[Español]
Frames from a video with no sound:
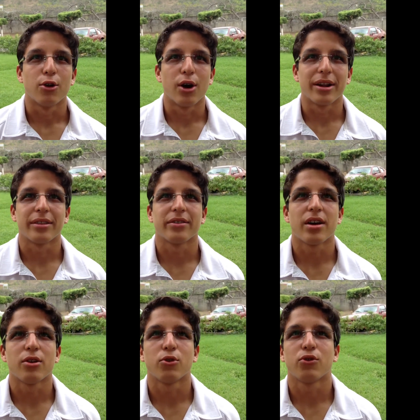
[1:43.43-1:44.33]
Los
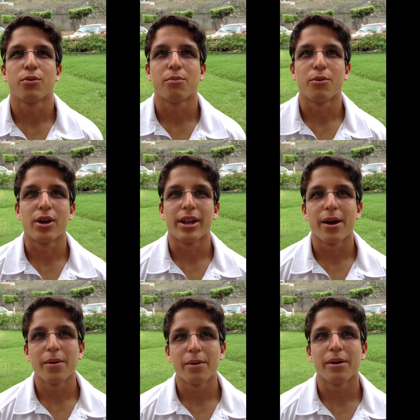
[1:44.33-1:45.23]
artesanos
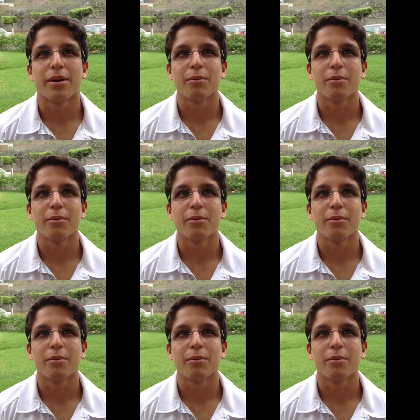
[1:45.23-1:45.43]
modelaban